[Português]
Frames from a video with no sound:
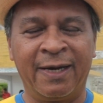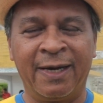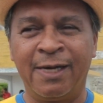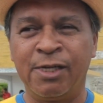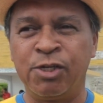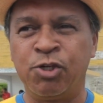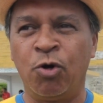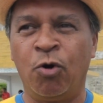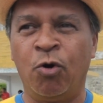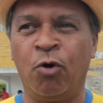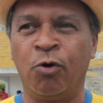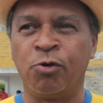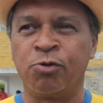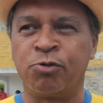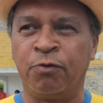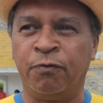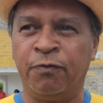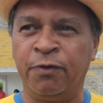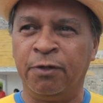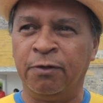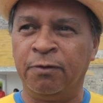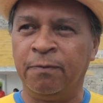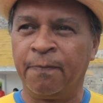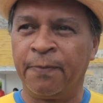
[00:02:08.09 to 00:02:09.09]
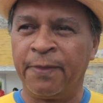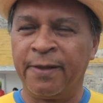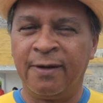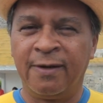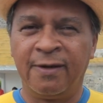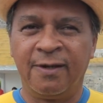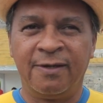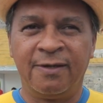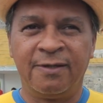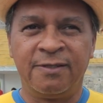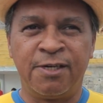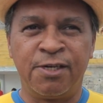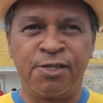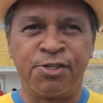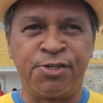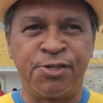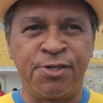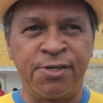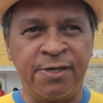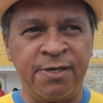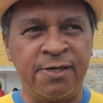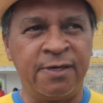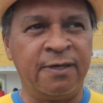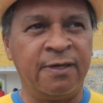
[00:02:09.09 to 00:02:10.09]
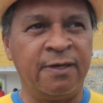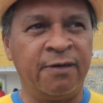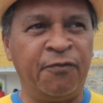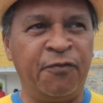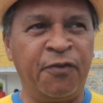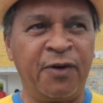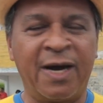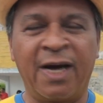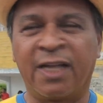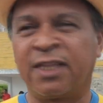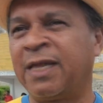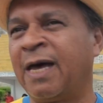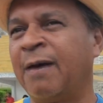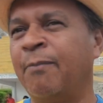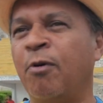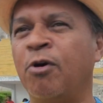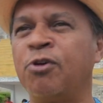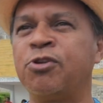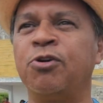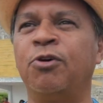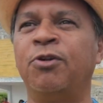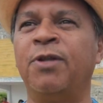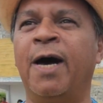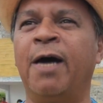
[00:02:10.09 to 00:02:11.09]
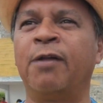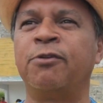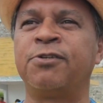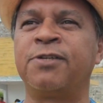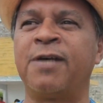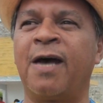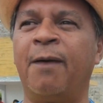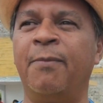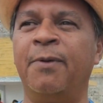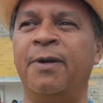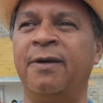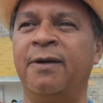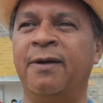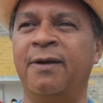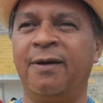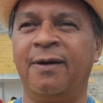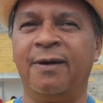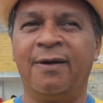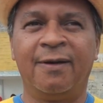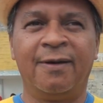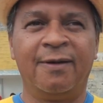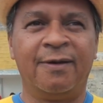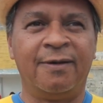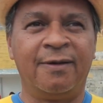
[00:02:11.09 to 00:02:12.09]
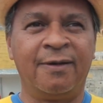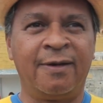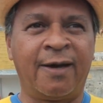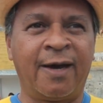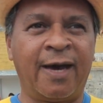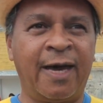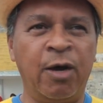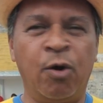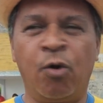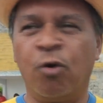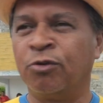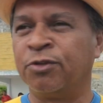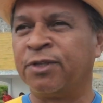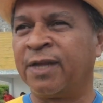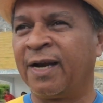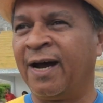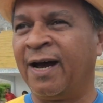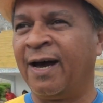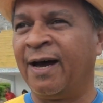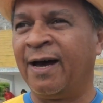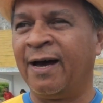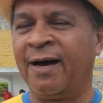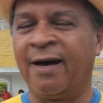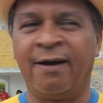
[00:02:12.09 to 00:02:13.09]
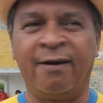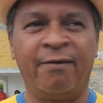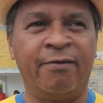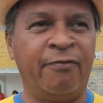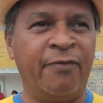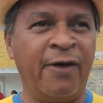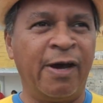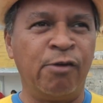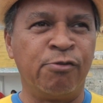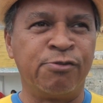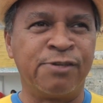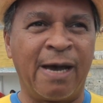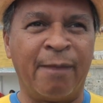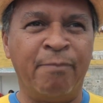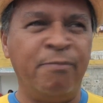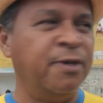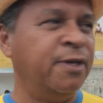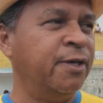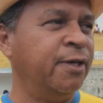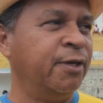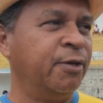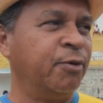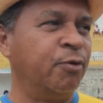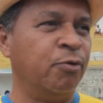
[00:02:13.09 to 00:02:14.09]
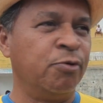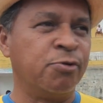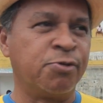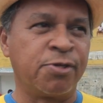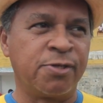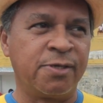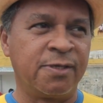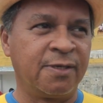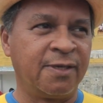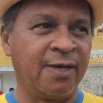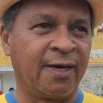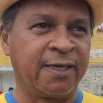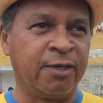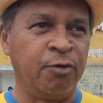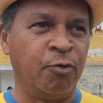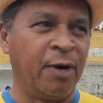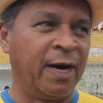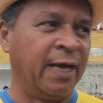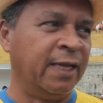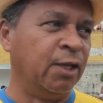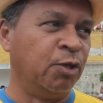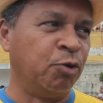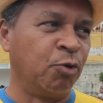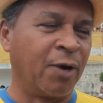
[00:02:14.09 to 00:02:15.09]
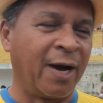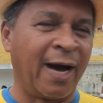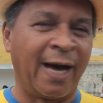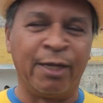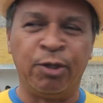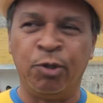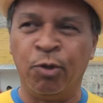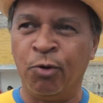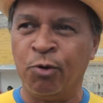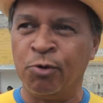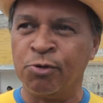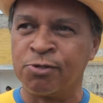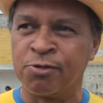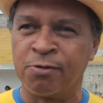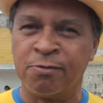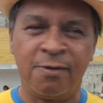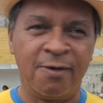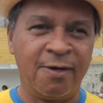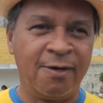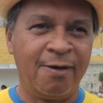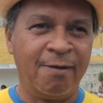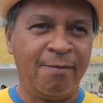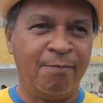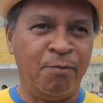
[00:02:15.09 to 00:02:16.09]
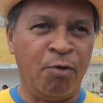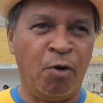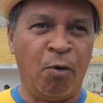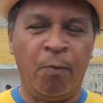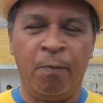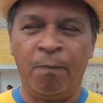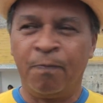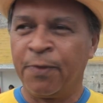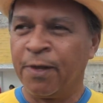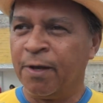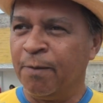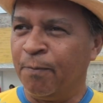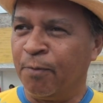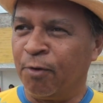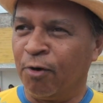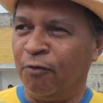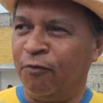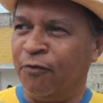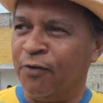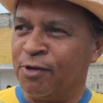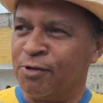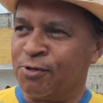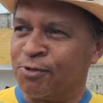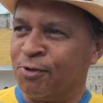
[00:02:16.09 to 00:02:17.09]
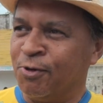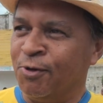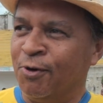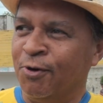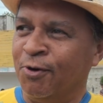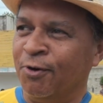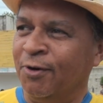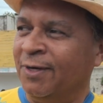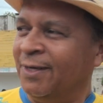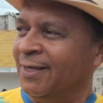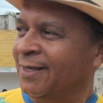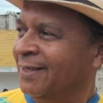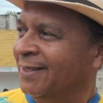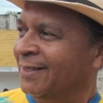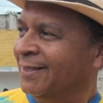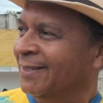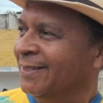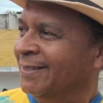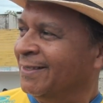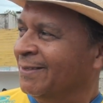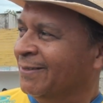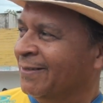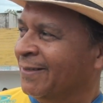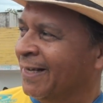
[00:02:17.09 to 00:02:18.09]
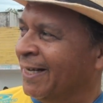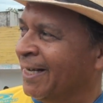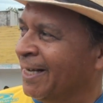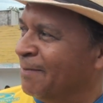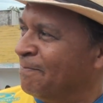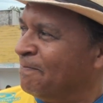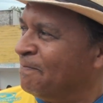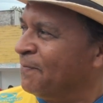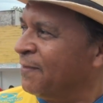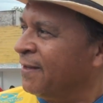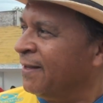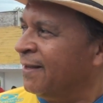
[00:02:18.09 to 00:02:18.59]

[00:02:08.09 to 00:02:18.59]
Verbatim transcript: Grandioso, viu? A gente fica até emocionado, sabe? E reencontrar velhos amigos, aqui o Hernando Cardoso, meu professor, né?